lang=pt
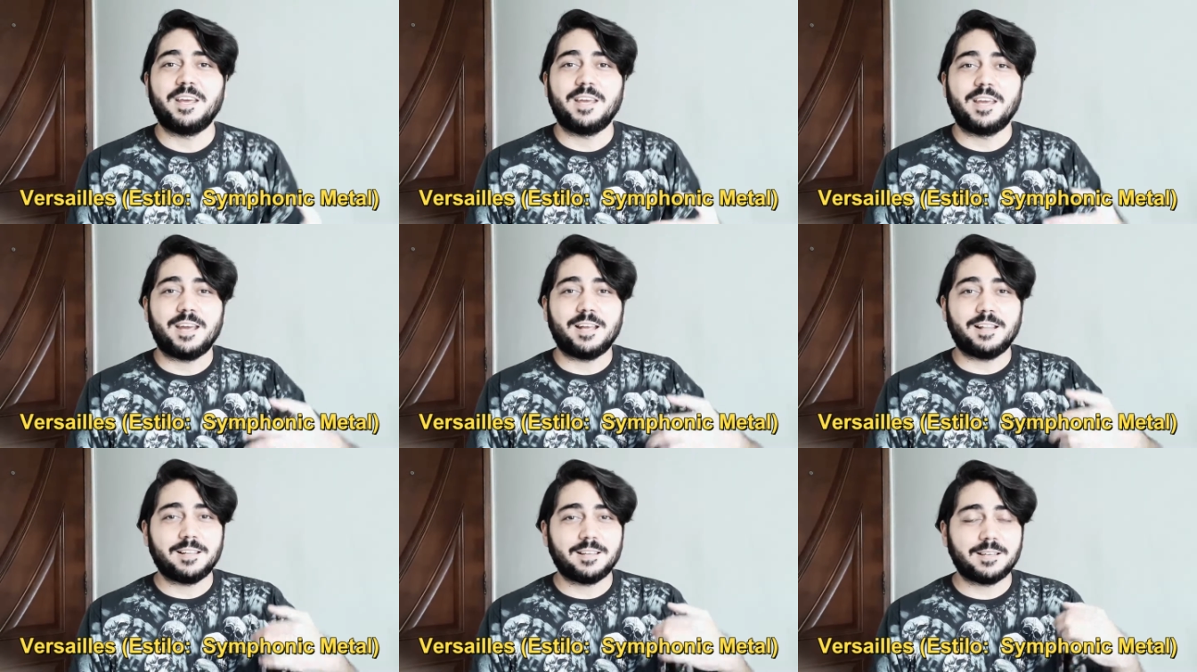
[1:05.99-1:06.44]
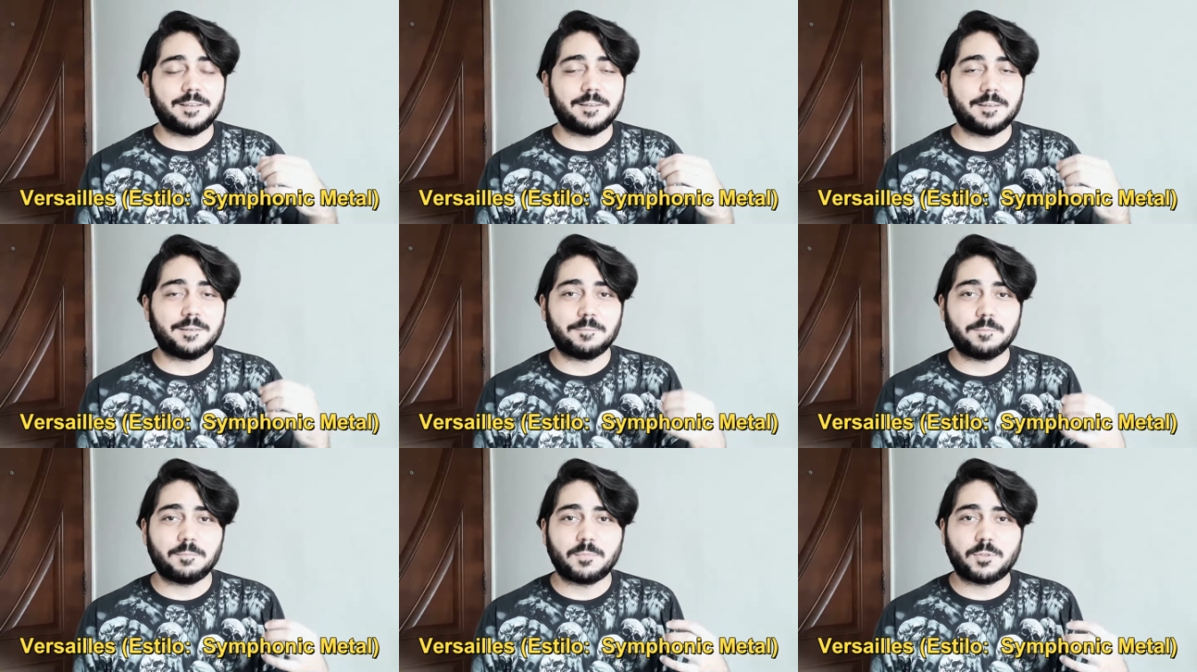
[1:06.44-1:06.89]

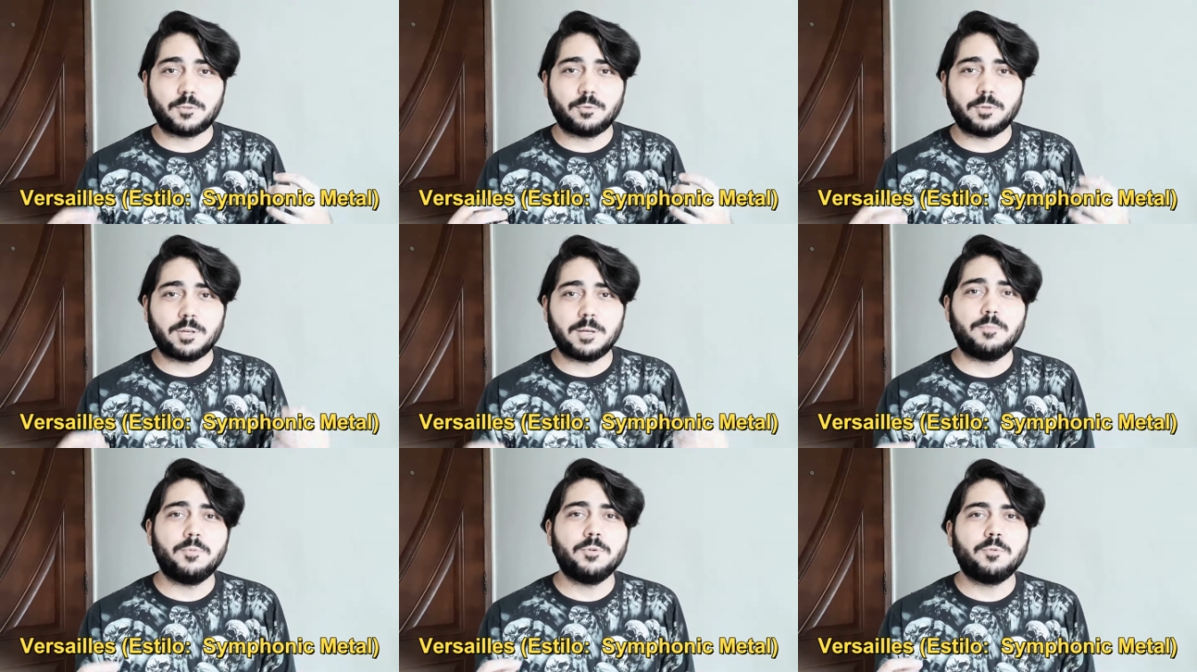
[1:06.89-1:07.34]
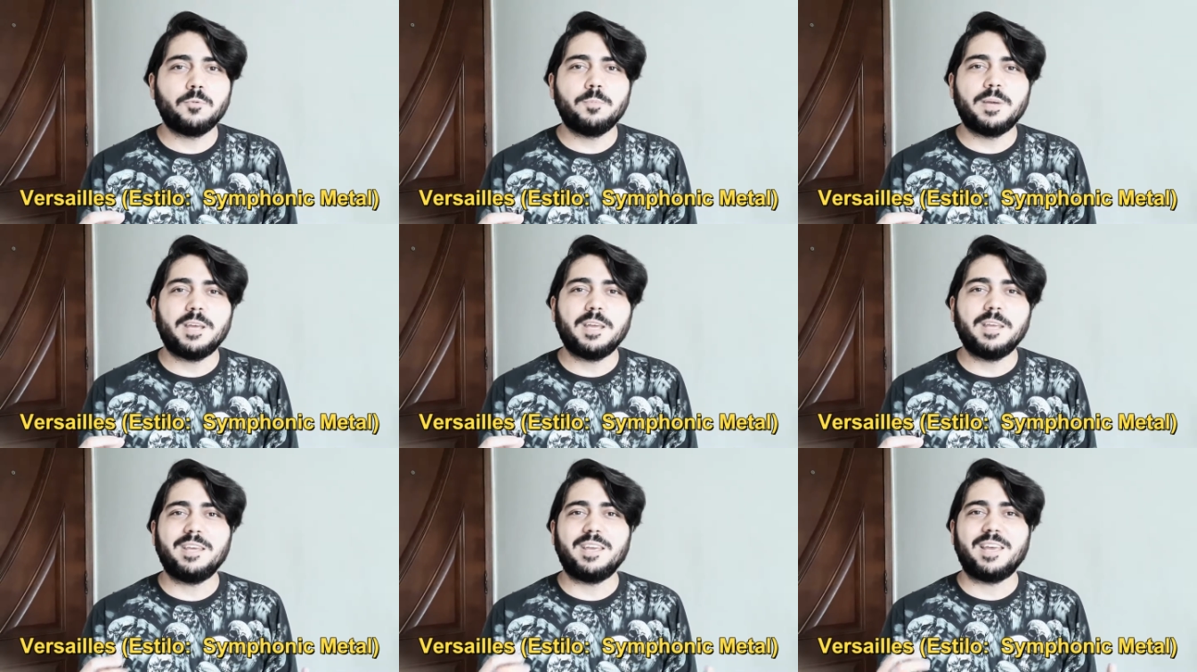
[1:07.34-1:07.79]
Ela mistura muito
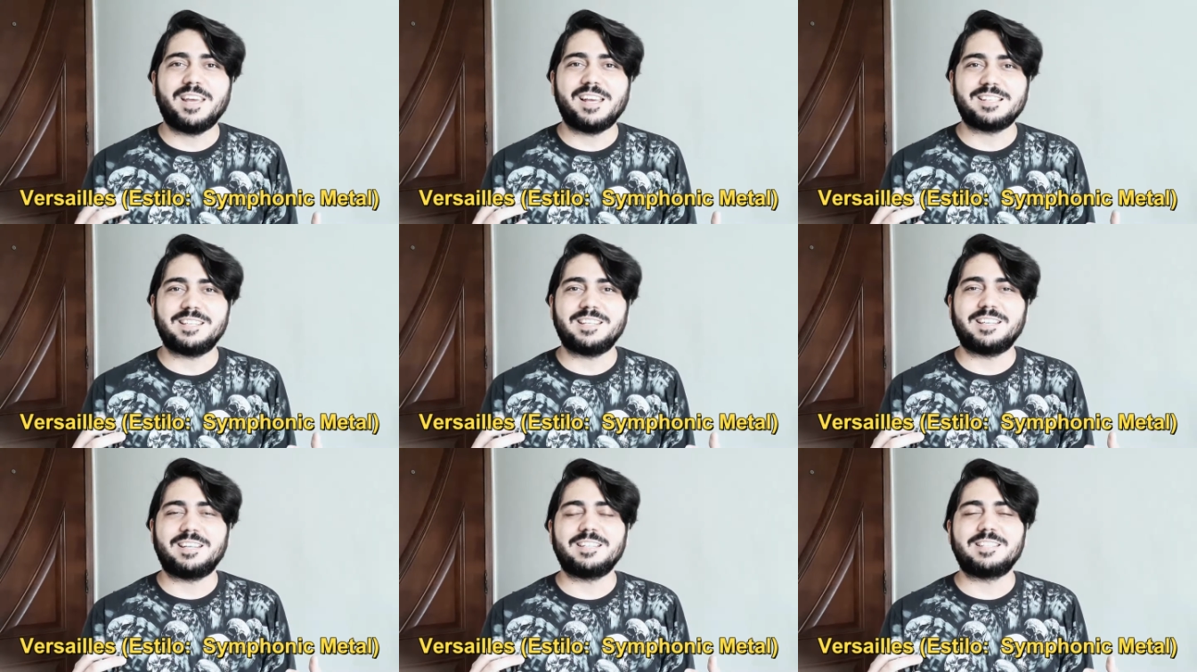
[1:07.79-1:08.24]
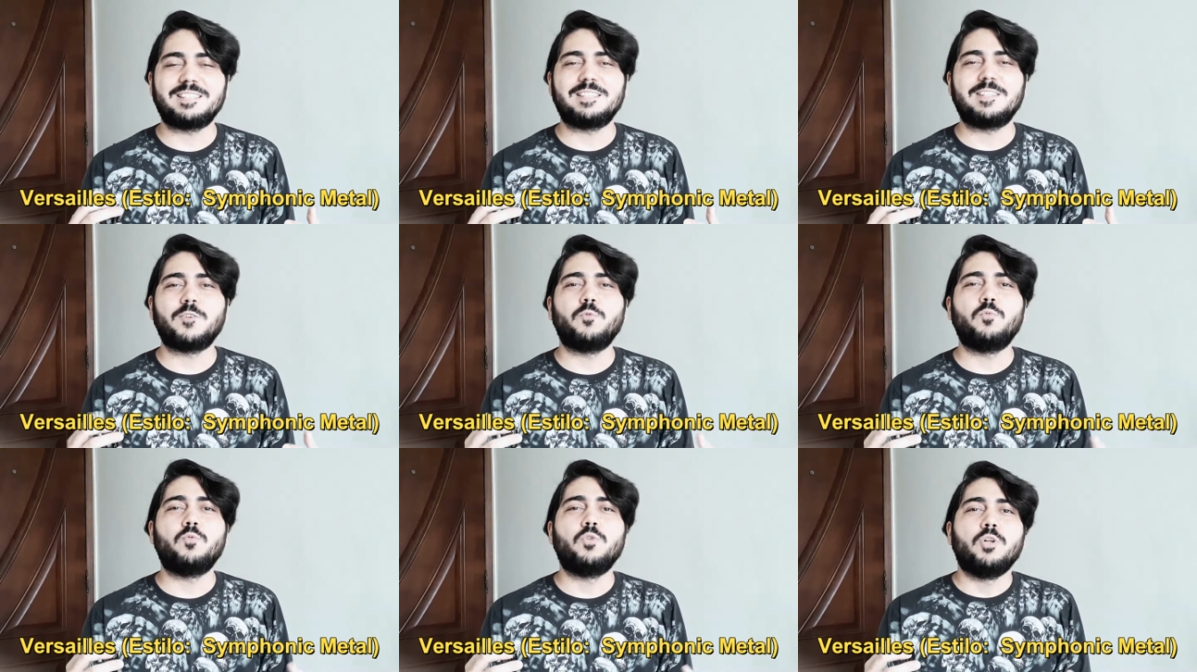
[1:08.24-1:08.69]
bem essa
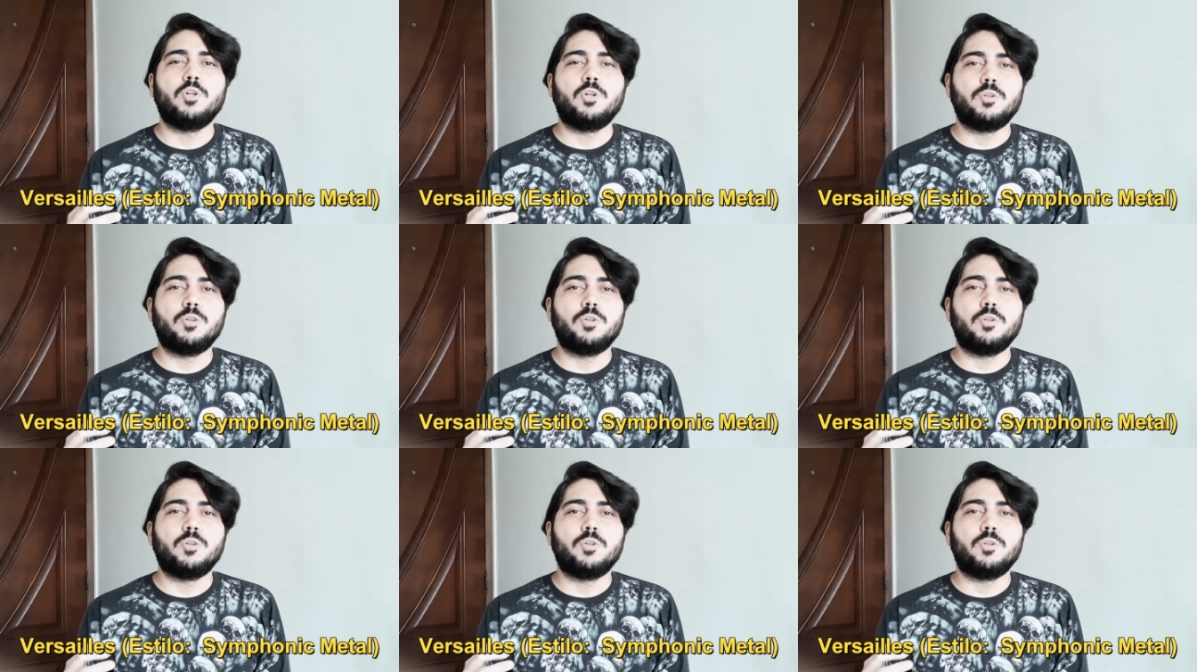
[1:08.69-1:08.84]
questão